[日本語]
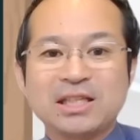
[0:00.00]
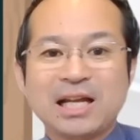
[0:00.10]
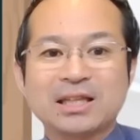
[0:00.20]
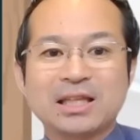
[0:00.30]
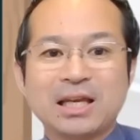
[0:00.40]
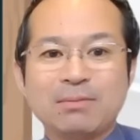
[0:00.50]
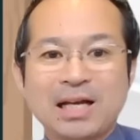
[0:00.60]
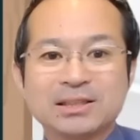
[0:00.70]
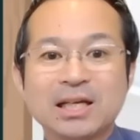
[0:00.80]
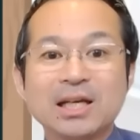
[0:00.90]
になってい
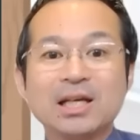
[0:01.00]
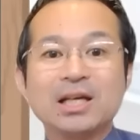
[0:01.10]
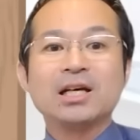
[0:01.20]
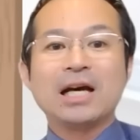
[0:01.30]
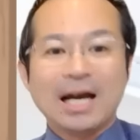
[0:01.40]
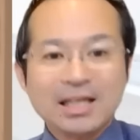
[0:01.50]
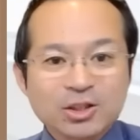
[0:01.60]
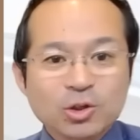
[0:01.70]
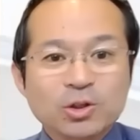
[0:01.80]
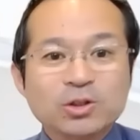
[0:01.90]
ます。は
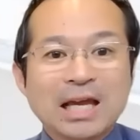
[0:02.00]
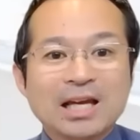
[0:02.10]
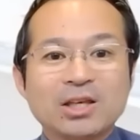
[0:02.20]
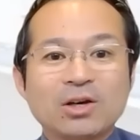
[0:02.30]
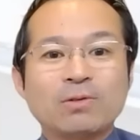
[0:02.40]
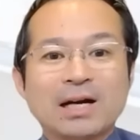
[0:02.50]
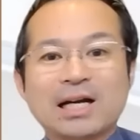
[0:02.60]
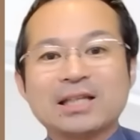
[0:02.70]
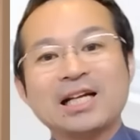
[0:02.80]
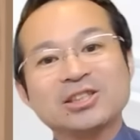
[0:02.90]
い。ということで、今日は
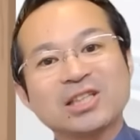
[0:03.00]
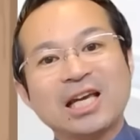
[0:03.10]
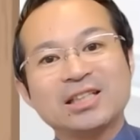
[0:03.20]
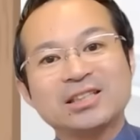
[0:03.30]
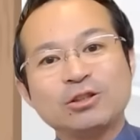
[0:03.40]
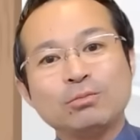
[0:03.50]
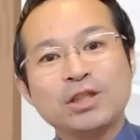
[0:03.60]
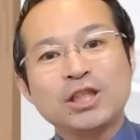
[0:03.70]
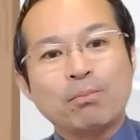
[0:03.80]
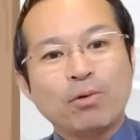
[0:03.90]
片付け
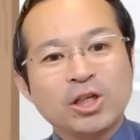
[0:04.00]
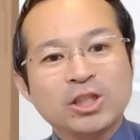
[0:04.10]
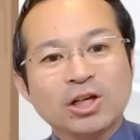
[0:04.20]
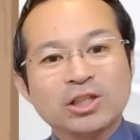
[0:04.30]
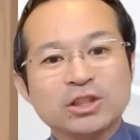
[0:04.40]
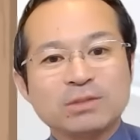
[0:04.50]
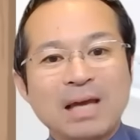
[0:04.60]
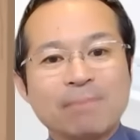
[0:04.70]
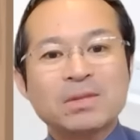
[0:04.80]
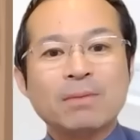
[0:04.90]
準備のポイント一つ
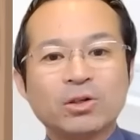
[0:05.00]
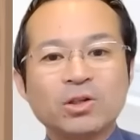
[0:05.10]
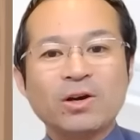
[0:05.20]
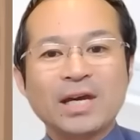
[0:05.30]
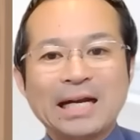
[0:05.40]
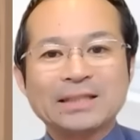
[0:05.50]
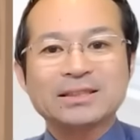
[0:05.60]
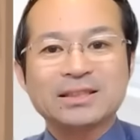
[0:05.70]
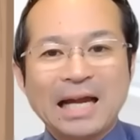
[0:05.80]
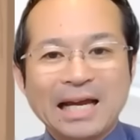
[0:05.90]
目。物を減ら
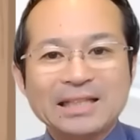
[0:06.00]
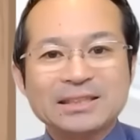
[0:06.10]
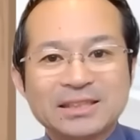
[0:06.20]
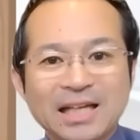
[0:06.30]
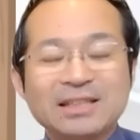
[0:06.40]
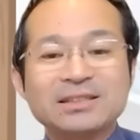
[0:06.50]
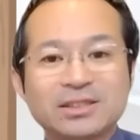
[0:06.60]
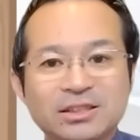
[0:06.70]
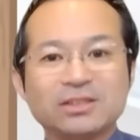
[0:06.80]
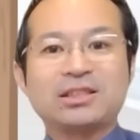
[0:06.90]
す大
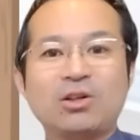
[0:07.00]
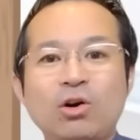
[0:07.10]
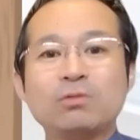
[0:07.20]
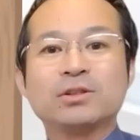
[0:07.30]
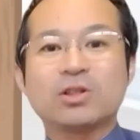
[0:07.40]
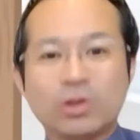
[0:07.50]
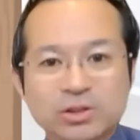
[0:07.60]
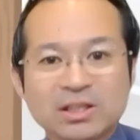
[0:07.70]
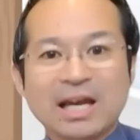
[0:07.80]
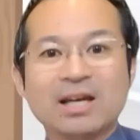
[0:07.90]
チャンス、リフォーム
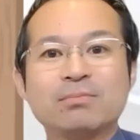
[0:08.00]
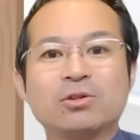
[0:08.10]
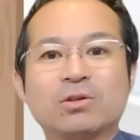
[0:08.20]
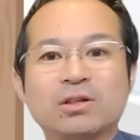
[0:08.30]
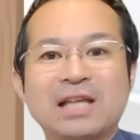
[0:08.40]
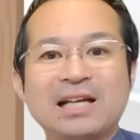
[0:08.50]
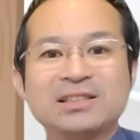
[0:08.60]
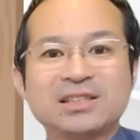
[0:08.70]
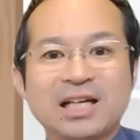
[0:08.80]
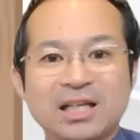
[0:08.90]
こそね、もうこの
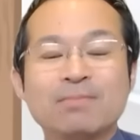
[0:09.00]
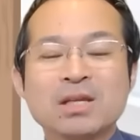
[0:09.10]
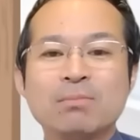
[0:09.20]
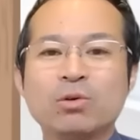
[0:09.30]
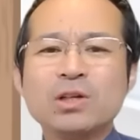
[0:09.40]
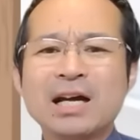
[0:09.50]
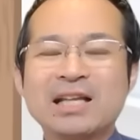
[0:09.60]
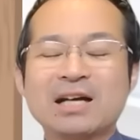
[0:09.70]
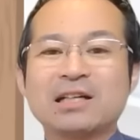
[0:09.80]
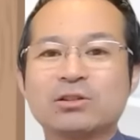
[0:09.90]
断捨離。物
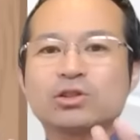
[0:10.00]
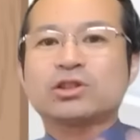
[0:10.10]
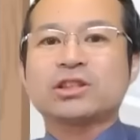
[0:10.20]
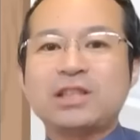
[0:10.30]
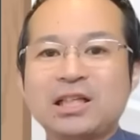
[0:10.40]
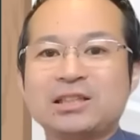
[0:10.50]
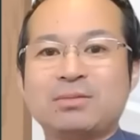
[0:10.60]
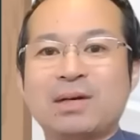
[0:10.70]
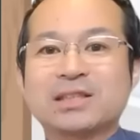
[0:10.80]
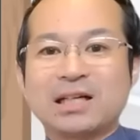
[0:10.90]
がなくなるとスッキリ
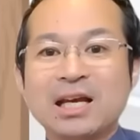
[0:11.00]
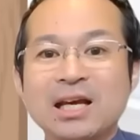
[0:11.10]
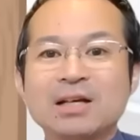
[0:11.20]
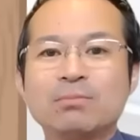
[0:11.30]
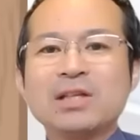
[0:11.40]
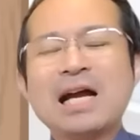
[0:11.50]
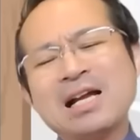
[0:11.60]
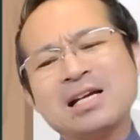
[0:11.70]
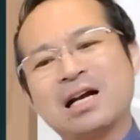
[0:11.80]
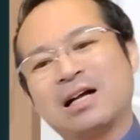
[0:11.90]
しますけどね。もう
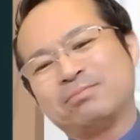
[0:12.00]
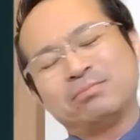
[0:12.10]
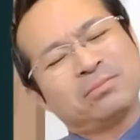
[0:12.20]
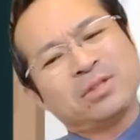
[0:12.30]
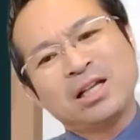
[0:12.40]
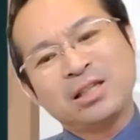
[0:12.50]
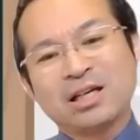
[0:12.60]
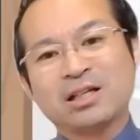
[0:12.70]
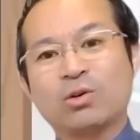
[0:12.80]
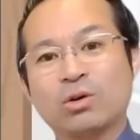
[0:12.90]
なんか、なん
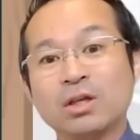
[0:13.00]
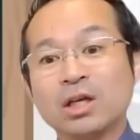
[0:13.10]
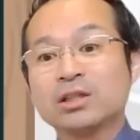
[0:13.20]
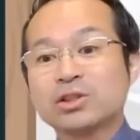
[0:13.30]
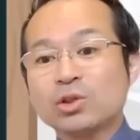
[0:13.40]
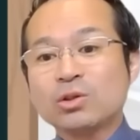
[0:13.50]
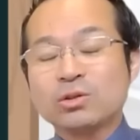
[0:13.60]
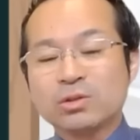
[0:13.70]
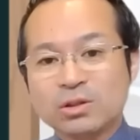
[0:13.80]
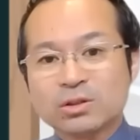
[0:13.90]
でこう、
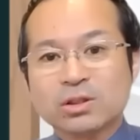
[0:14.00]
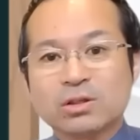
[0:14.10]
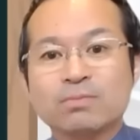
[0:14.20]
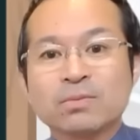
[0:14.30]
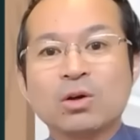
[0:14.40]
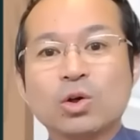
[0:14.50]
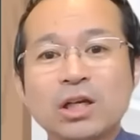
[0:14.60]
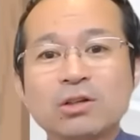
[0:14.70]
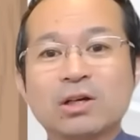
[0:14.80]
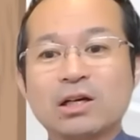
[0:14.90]
外のその、
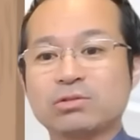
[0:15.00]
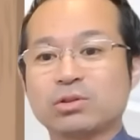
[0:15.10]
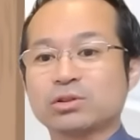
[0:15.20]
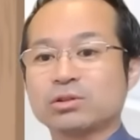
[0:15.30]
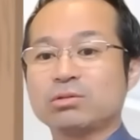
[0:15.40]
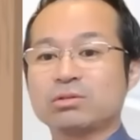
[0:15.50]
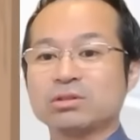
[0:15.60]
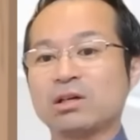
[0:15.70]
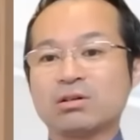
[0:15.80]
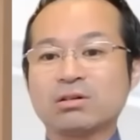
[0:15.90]
ホテルとか行くとすご
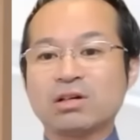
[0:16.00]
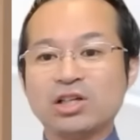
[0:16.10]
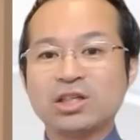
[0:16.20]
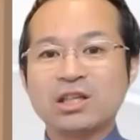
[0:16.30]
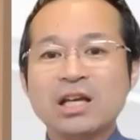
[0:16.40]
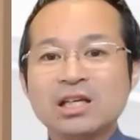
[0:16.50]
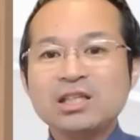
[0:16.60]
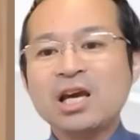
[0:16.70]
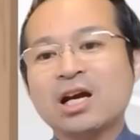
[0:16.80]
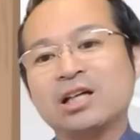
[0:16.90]
くなんか快適な、
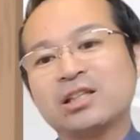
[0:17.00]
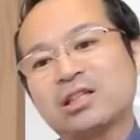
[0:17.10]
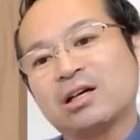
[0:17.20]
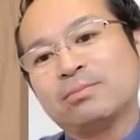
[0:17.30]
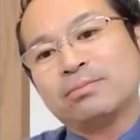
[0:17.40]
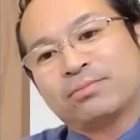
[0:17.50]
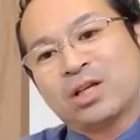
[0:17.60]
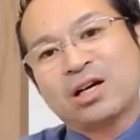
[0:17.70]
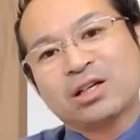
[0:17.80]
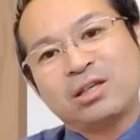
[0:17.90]
家帰ってきたら、なん
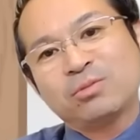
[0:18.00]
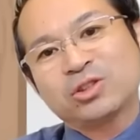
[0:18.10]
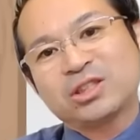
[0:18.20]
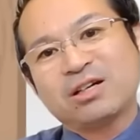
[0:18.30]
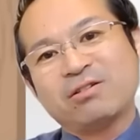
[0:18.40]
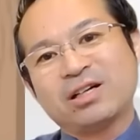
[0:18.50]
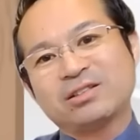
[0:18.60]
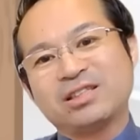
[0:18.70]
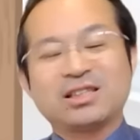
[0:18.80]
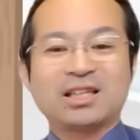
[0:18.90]
か気持ちが
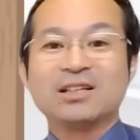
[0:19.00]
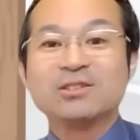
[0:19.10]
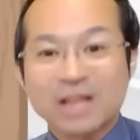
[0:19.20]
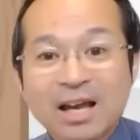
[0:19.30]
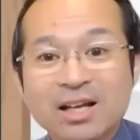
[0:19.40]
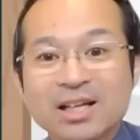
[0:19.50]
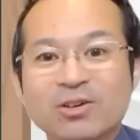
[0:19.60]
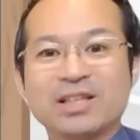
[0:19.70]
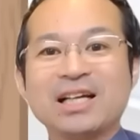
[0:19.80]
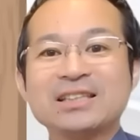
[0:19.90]
悪いっていうね。
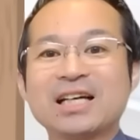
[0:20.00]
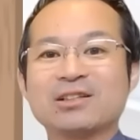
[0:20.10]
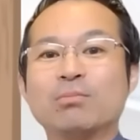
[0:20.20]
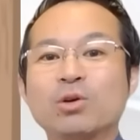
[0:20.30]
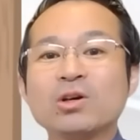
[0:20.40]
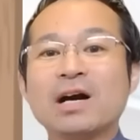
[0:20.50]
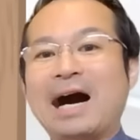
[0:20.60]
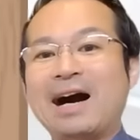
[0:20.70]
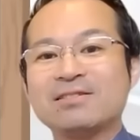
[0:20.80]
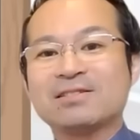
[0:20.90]
これなぜかって物
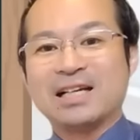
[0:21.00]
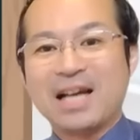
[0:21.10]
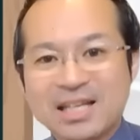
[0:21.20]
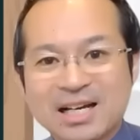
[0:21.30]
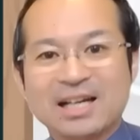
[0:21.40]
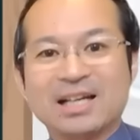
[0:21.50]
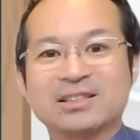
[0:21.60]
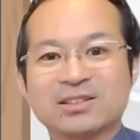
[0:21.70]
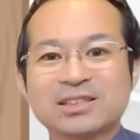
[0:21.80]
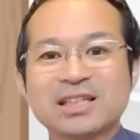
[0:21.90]
があるかないかな
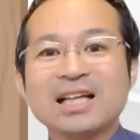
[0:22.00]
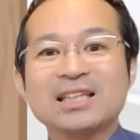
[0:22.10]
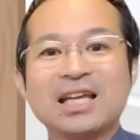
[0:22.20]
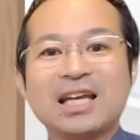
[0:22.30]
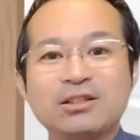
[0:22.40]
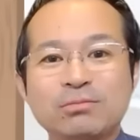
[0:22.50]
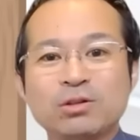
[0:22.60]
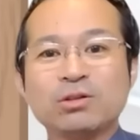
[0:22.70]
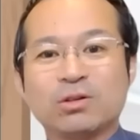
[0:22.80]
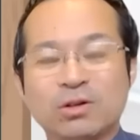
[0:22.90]
んです。使っている
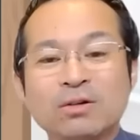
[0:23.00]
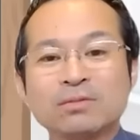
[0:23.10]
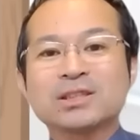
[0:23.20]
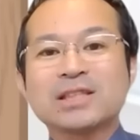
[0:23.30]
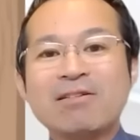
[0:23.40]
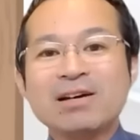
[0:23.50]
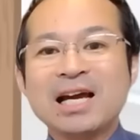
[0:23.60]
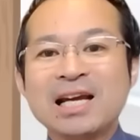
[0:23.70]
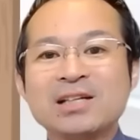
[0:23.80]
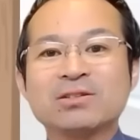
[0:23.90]
ものを使わ
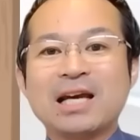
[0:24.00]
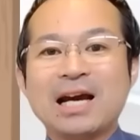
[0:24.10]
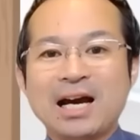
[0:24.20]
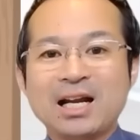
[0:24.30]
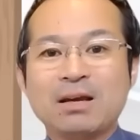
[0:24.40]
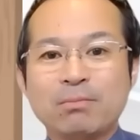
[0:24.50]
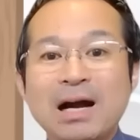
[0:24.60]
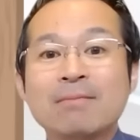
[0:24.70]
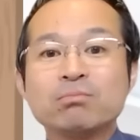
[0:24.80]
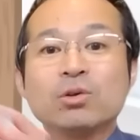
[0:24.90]
ないのであれ
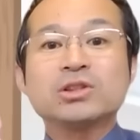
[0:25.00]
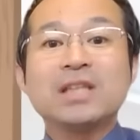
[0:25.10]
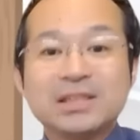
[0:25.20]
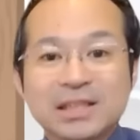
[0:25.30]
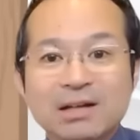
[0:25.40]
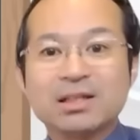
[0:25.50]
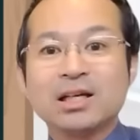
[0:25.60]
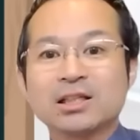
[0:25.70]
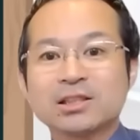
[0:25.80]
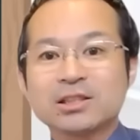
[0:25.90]
ば、もう捨てちゃ
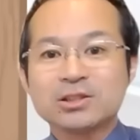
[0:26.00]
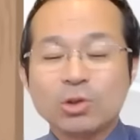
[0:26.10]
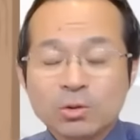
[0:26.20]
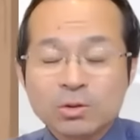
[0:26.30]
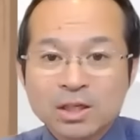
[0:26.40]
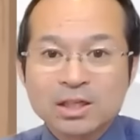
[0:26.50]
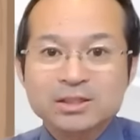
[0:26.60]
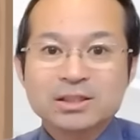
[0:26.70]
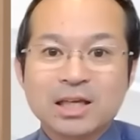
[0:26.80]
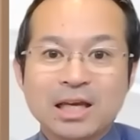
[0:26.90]
う。その、
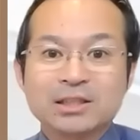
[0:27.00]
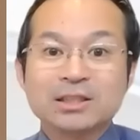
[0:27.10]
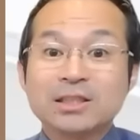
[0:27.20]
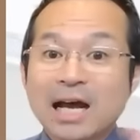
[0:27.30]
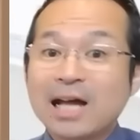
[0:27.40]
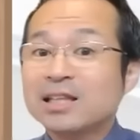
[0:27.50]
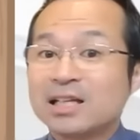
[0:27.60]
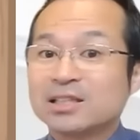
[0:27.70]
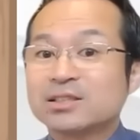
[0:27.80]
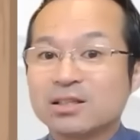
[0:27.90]
えー、判
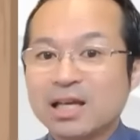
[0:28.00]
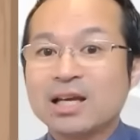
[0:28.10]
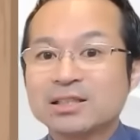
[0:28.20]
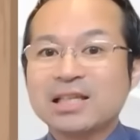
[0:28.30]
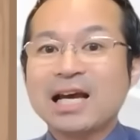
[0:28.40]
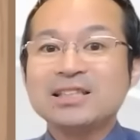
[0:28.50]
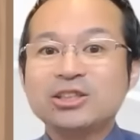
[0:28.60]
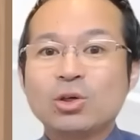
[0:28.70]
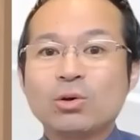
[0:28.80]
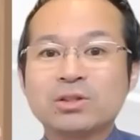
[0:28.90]
断ですけどね。
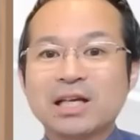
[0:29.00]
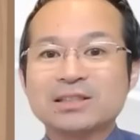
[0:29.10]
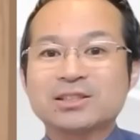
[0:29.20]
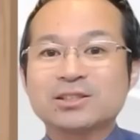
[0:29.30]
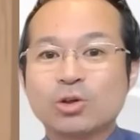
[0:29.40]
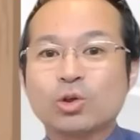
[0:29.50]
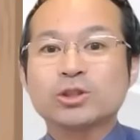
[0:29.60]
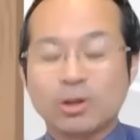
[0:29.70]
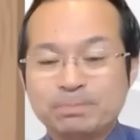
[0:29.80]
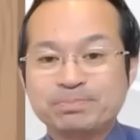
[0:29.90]
再調達
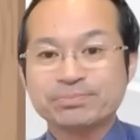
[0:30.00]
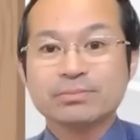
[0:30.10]
コスト。